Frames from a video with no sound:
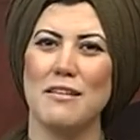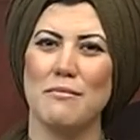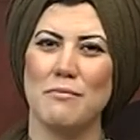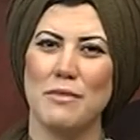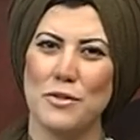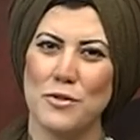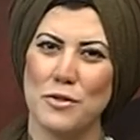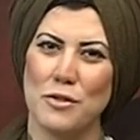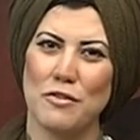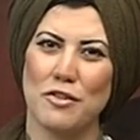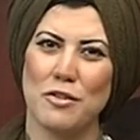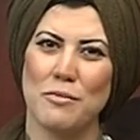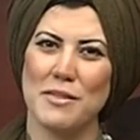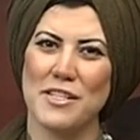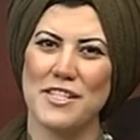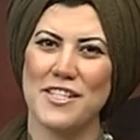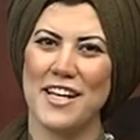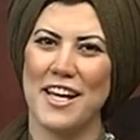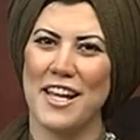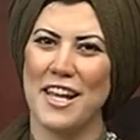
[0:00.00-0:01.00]
بنشوفكم إن
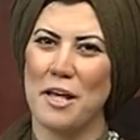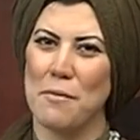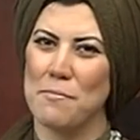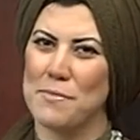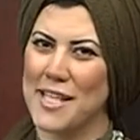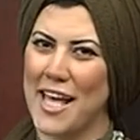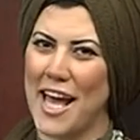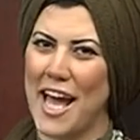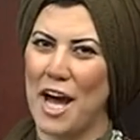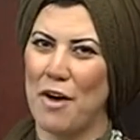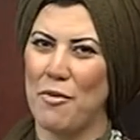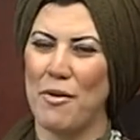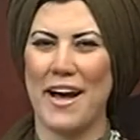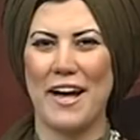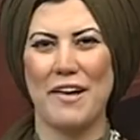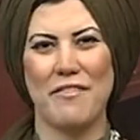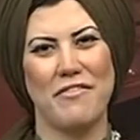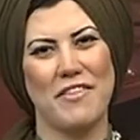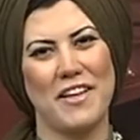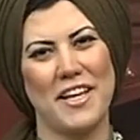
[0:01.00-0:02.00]
شاء الله بصحة
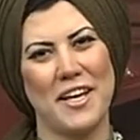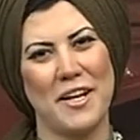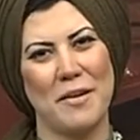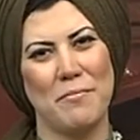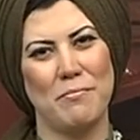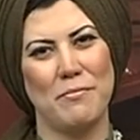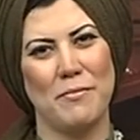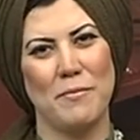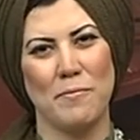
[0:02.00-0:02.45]
وعافية رب